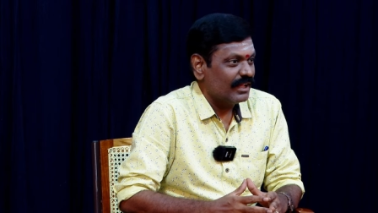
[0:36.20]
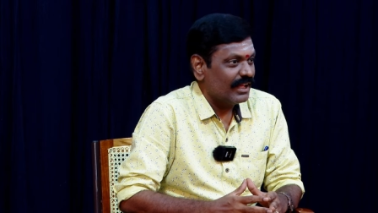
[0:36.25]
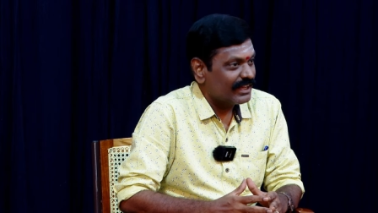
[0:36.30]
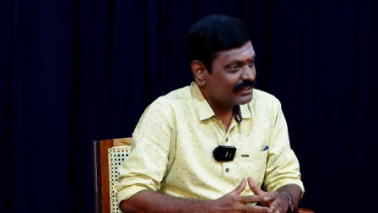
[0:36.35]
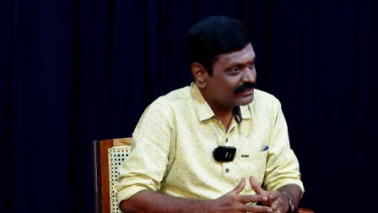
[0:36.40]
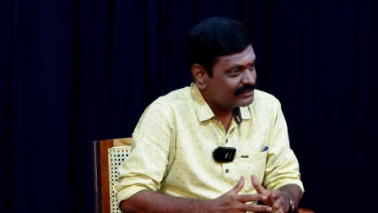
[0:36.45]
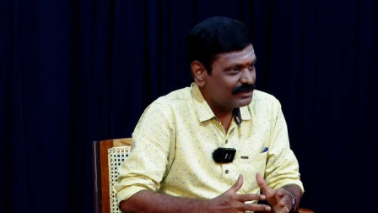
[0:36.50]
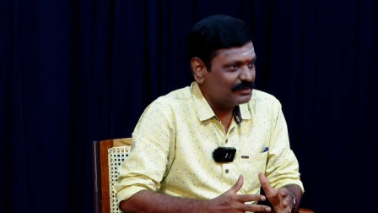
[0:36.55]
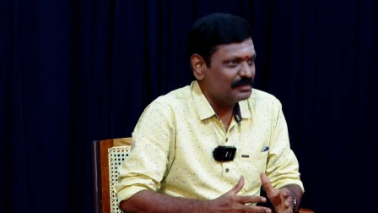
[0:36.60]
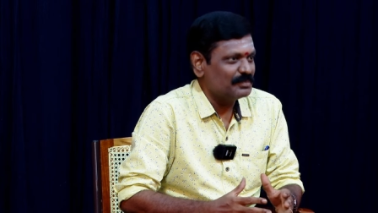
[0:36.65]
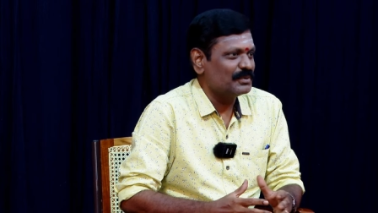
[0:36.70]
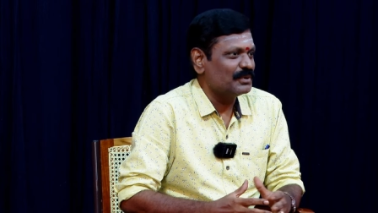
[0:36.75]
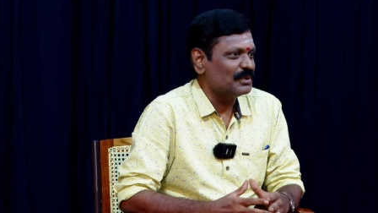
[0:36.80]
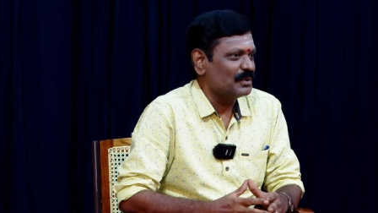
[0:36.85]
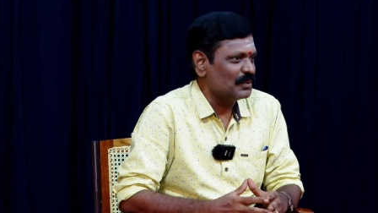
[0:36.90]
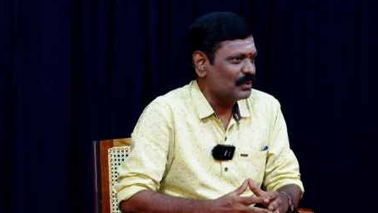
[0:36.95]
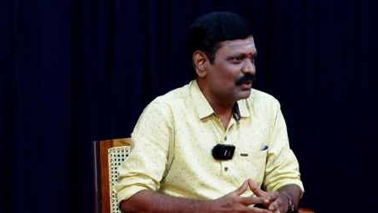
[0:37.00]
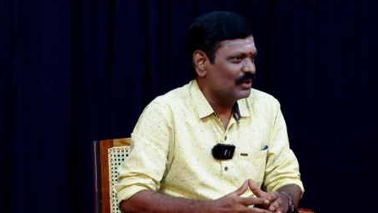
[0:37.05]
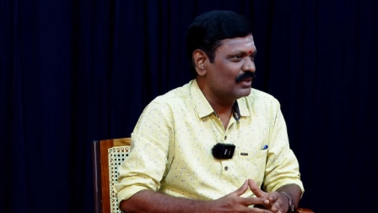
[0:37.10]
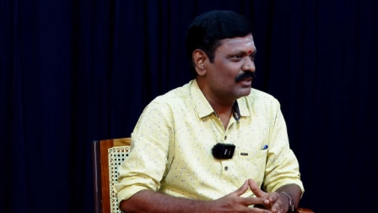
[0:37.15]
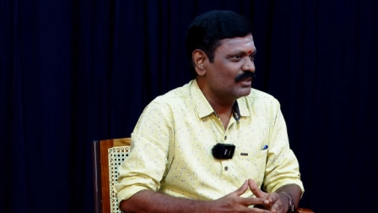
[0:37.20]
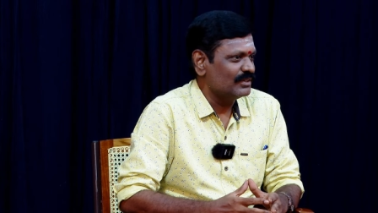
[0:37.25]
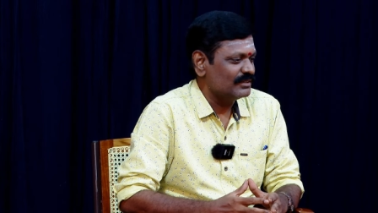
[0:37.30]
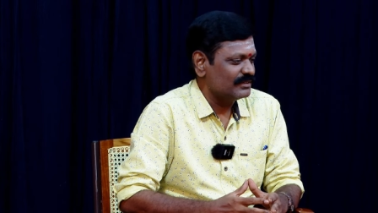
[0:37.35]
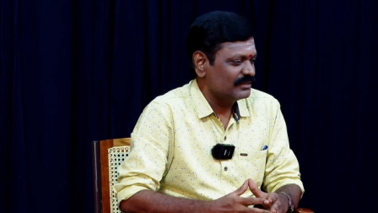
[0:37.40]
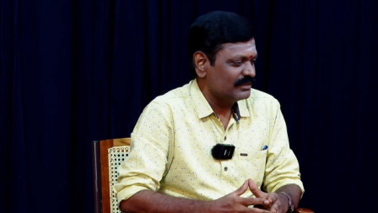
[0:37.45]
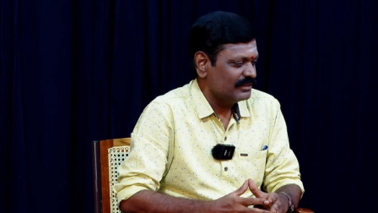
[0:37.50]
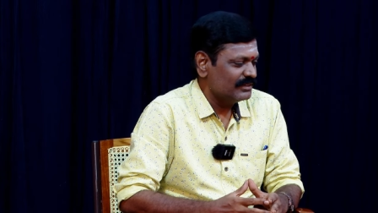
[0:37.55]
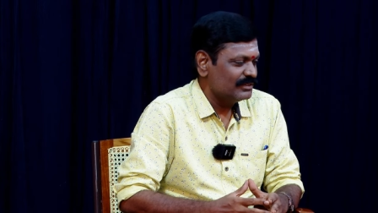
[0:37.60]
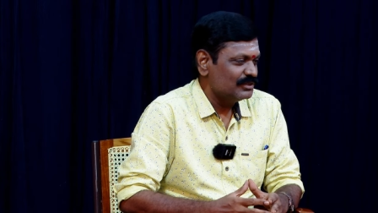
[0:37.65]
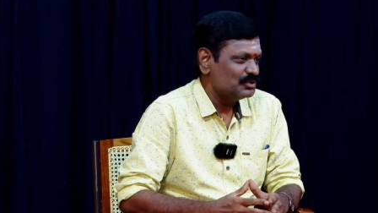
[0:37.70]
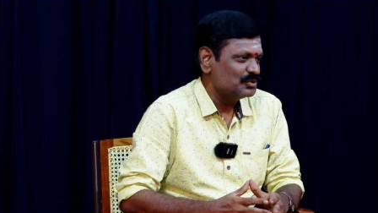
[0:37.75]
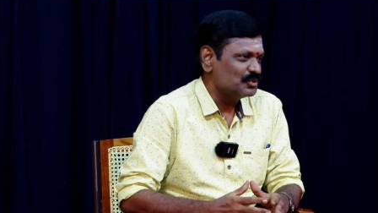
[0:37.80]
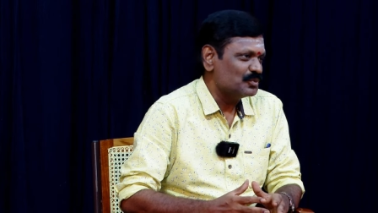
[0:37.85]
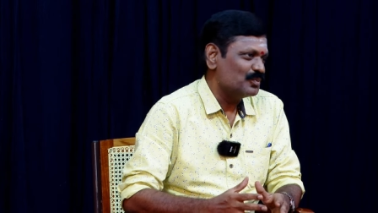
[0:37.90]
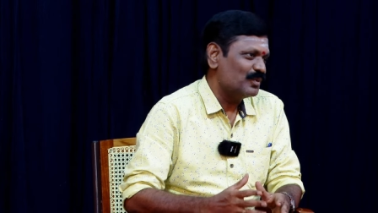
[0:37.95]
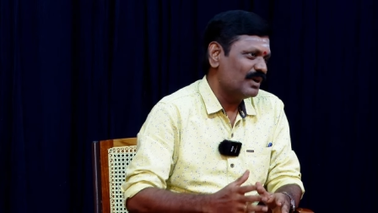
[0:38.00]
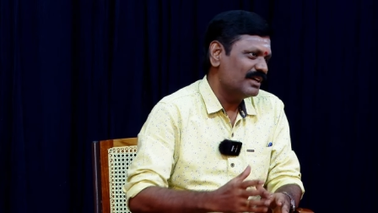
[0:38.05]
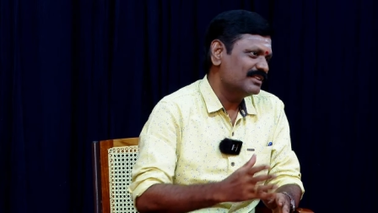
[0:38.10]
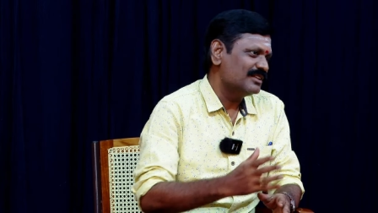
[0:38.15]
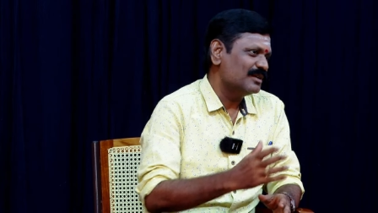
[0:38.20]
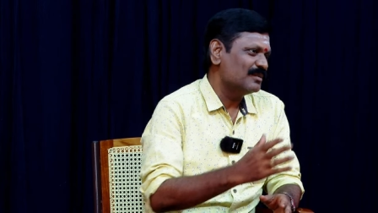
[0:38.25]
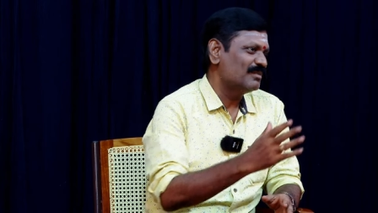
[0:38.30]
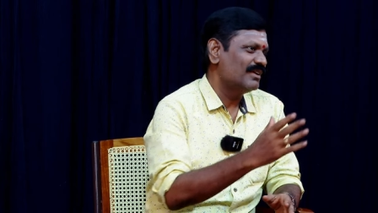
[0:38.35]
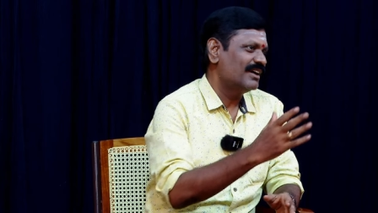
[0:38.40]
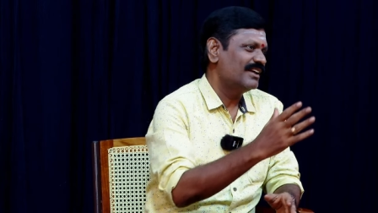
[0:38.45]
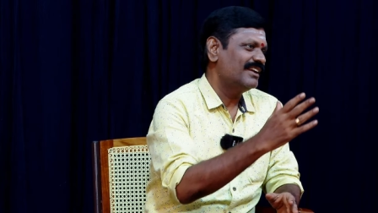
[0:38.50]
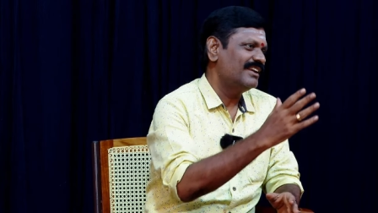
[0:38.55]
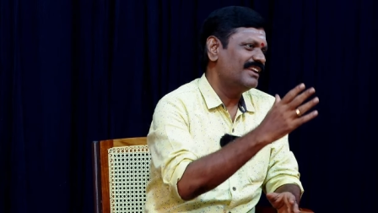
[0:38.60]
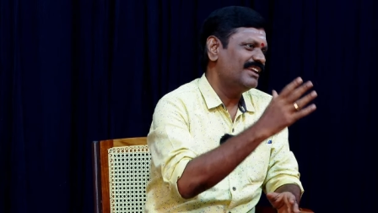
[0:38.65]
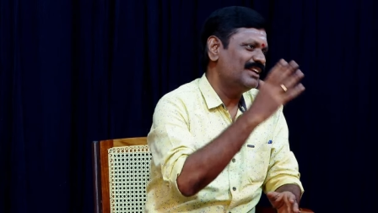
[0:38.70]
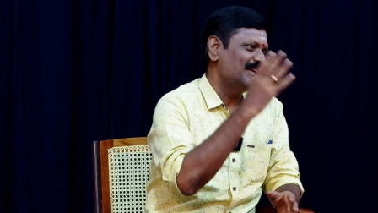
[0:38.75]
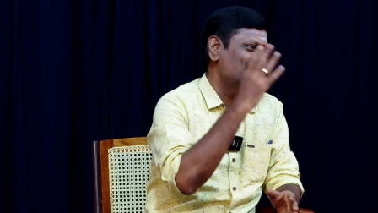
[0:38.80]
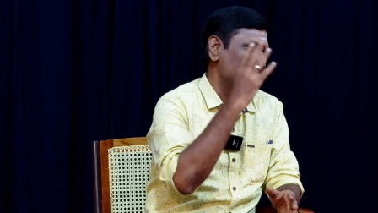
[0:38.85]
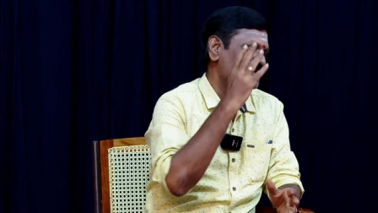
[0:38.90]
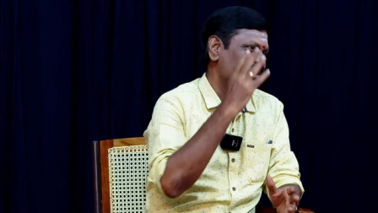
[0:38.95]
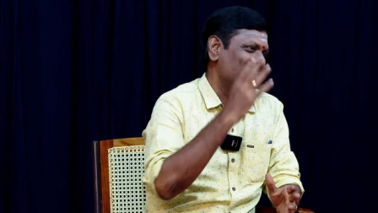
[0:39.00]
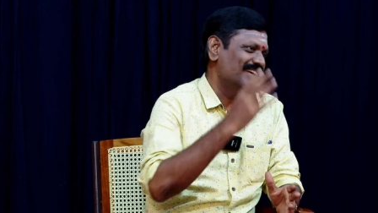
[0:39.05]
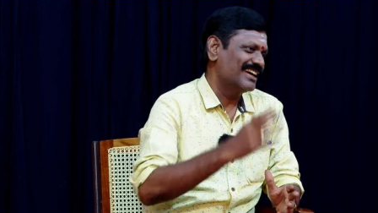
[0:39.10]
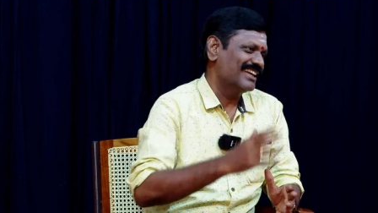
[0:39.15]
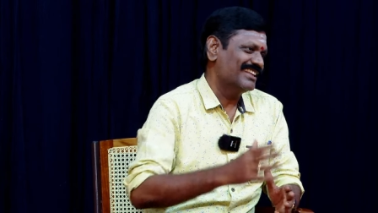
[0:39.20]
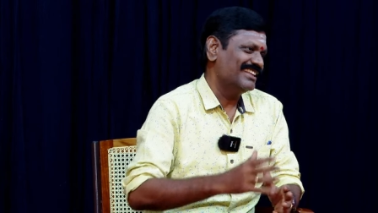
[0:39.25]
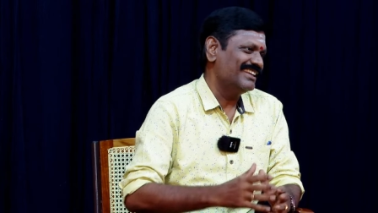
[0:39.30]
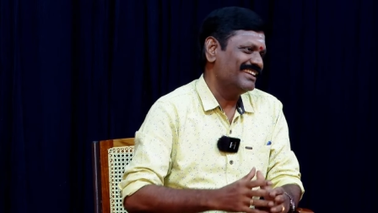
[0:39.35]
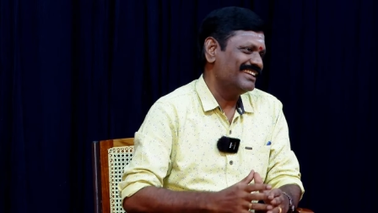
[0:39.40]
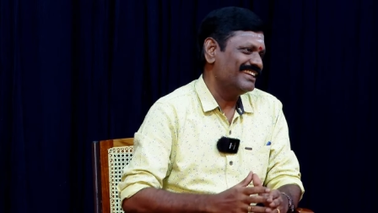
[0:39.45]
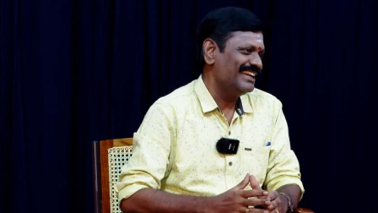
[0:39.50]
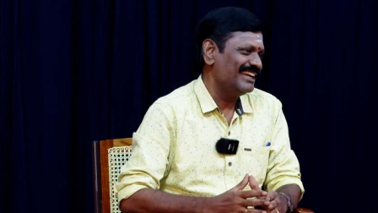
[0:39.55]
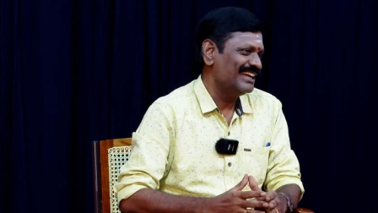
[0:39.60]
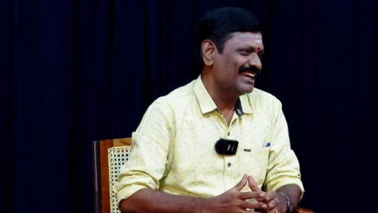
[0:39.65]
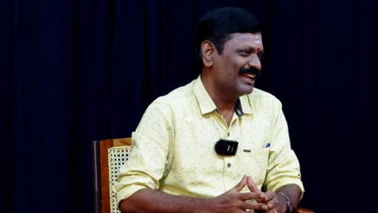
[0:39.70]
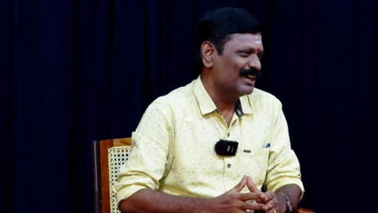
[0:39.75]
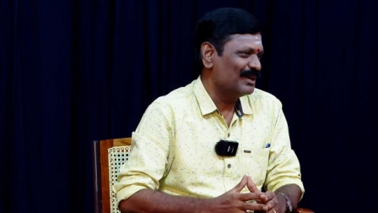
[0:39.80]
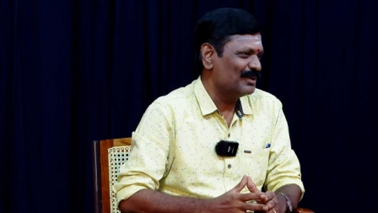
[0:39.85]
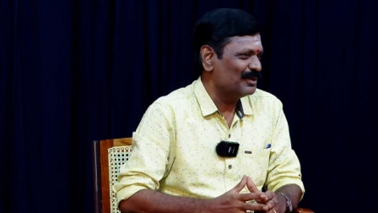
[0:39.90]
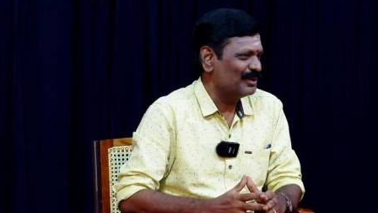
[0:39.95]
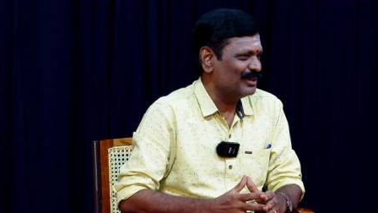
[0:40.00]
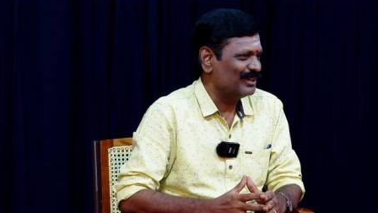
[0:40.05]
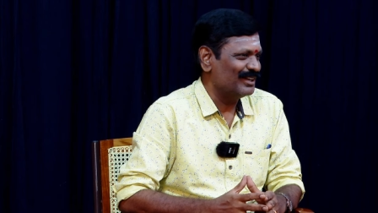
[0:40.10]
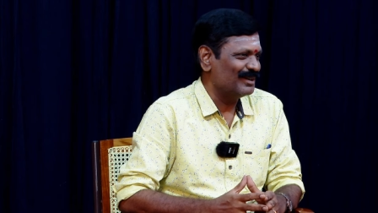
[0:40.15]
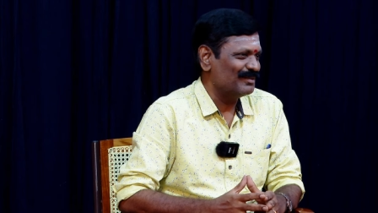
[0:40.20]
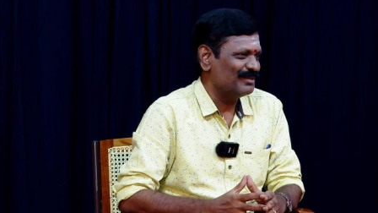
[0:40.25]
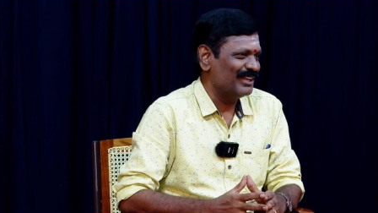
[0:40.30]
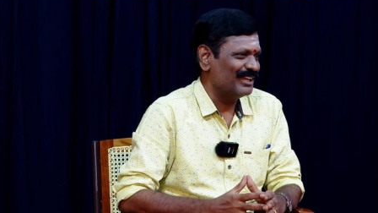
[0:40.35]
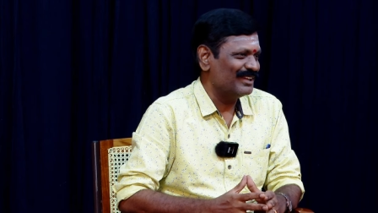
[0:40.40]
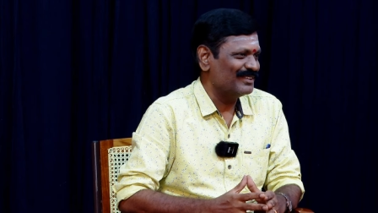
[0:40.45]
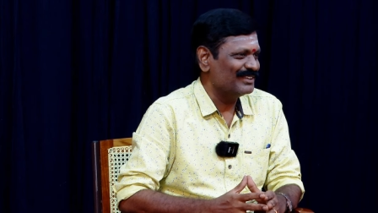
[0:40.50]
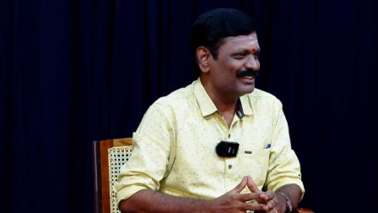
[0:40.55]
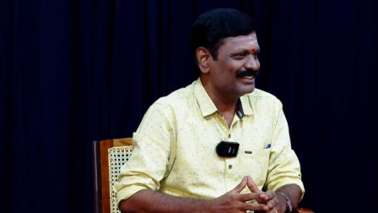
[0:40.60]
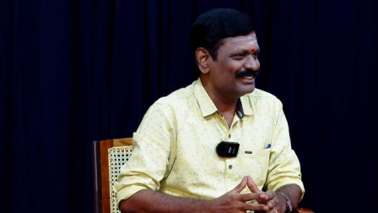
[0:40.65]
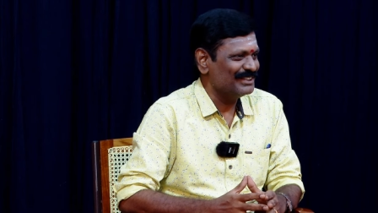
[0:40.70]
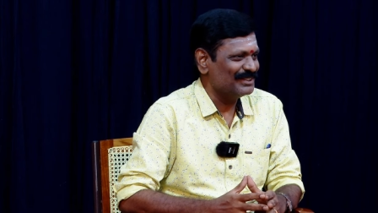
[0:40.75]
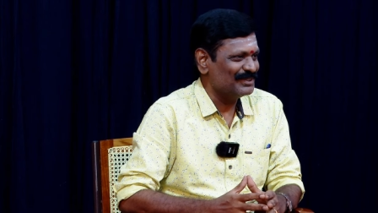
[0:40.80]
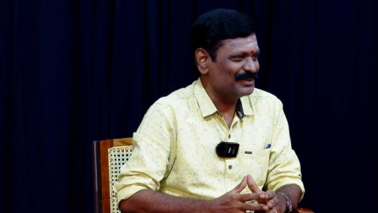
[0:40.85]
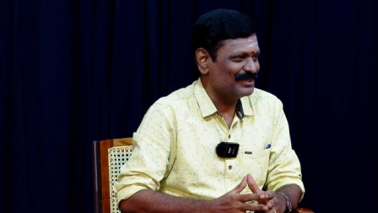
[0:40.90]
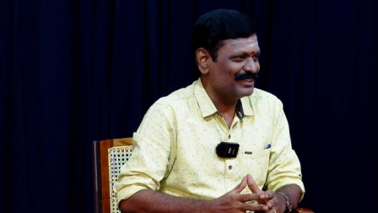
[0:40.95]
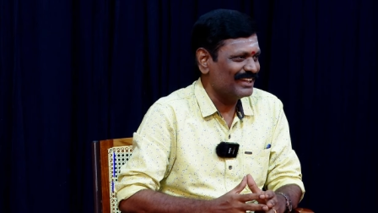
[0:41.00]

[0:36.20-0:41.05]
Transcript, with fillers: அக்செப்ட் பண்ணுவோம் சும்மா இந்த மாதிரி நீங்கள் ஒரு கதையை நீங்களாக ஒரு அப்படியே வந்து